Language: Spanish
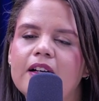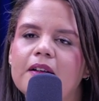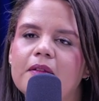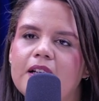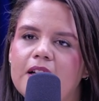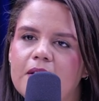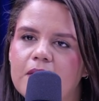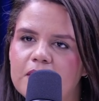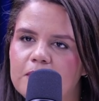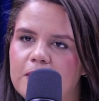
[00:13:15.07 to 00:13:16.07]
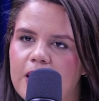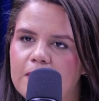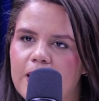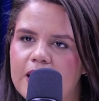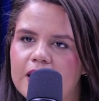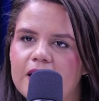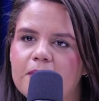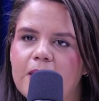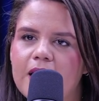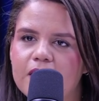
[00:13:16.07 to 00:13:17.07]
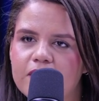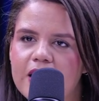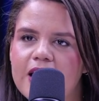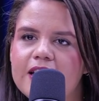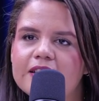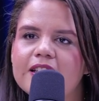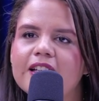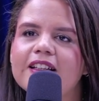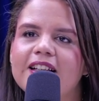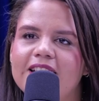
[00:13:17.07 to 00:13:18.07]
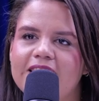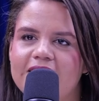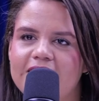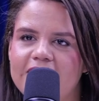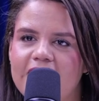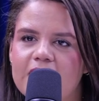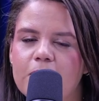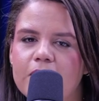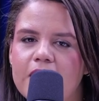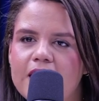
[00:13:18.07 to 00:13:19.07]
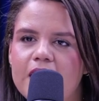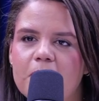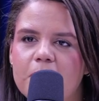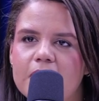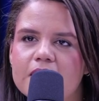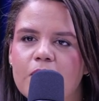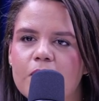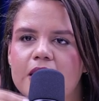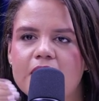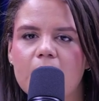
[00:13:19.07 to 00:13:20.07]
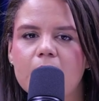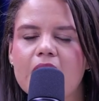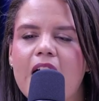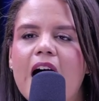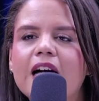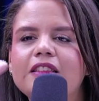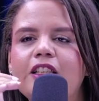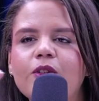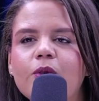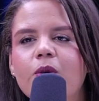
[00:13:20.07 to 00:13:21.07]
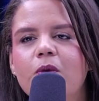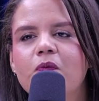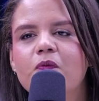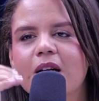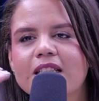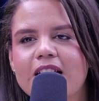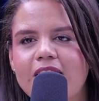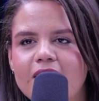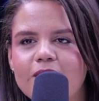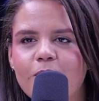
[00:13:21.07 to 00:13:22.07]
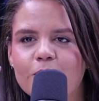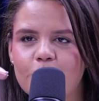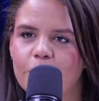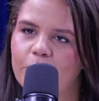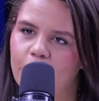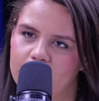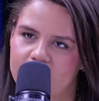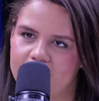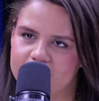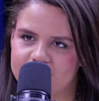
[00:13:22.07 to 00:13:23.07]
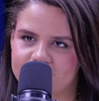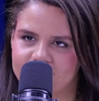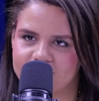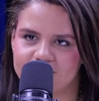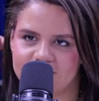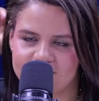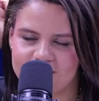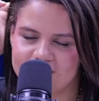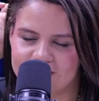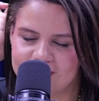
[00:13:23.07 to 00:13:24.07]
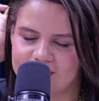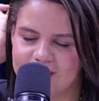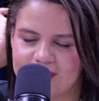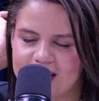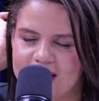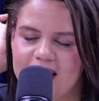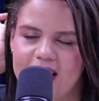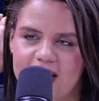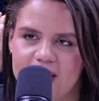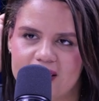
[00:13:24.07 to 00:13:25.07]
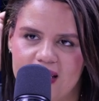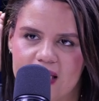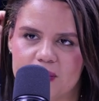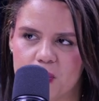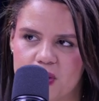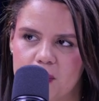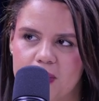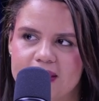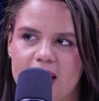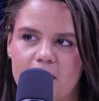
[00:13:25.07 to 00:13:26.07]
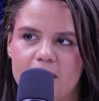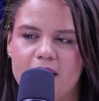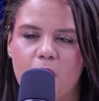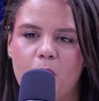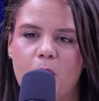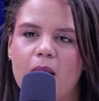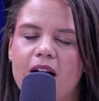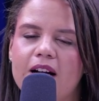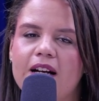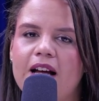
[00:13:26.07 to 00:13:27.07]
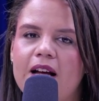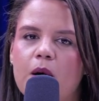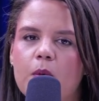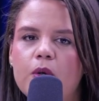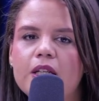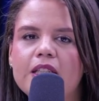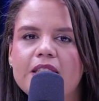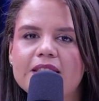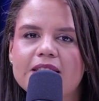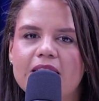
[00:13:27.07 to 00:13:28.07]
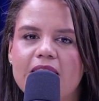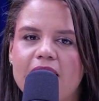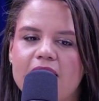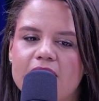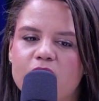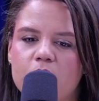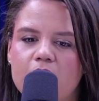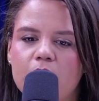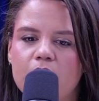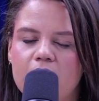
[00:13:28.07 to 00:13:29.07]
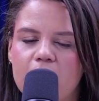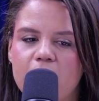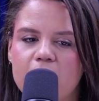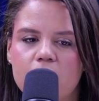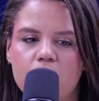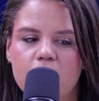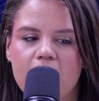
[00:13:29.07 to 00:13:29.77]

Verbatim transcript: eh, barre, el frente y ya después de ahí él empieza con la dinámica Así según van saliendo los condómines. Ah. Y las posibles, y cómo van, pues, eh, surtiendo e-, efectos las